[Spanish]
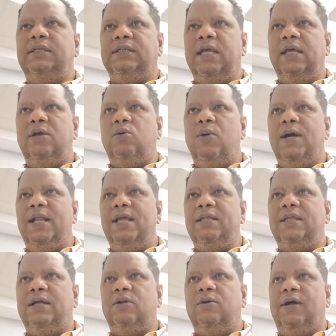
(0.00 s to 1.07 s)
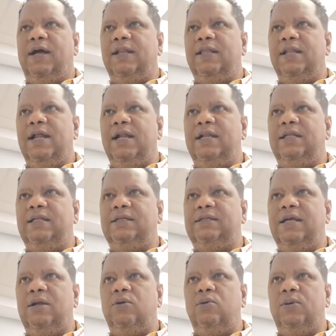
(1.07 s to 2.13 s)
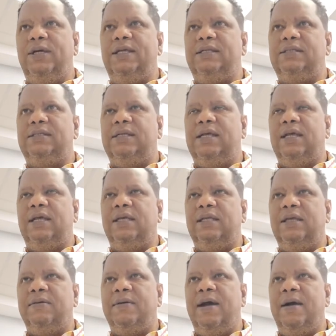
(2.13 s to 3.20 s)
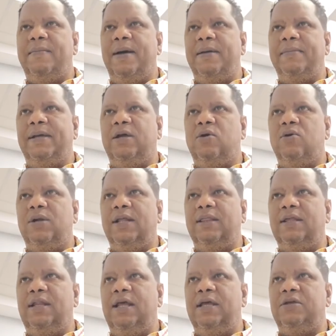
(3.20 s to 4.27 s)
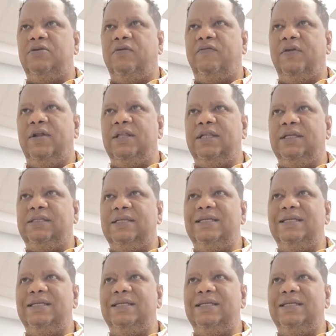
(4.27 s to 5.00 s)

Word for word: 6 y 40 los Cardenales de San Luis que llevan a Miami Colas derecho frente a